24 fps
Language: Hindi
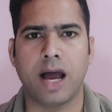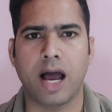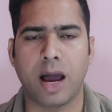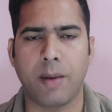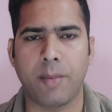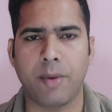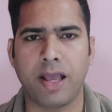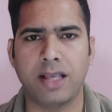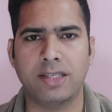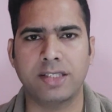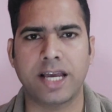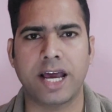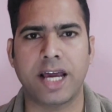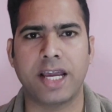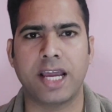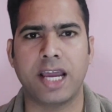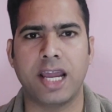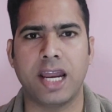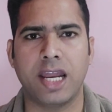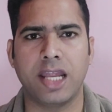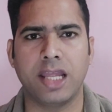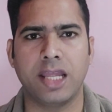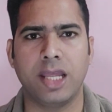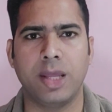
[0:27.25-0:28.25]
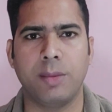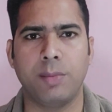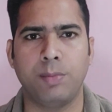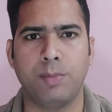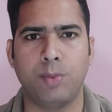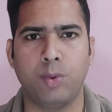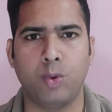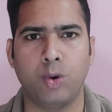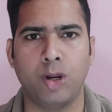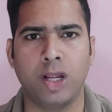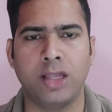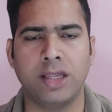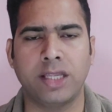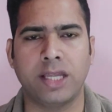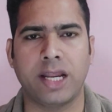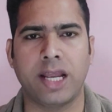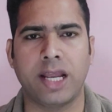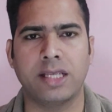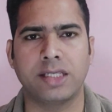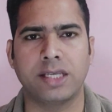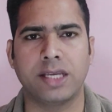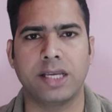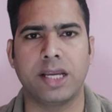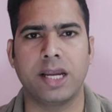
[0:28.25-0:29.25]
हमेशा के लिए पूरी
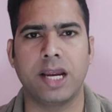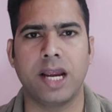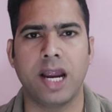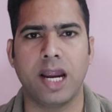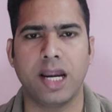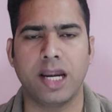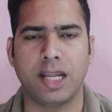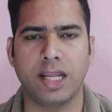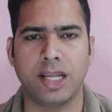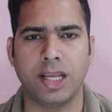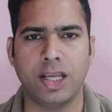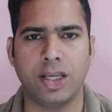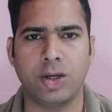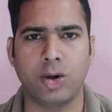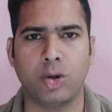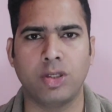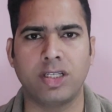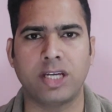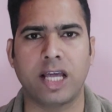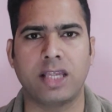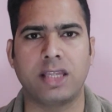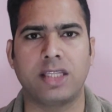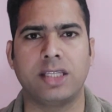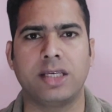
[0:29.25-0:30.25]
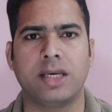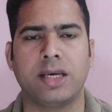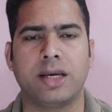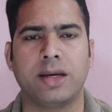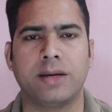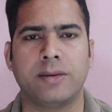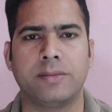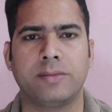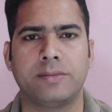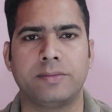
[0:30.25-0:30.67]
तरह से ठीक हो जाती है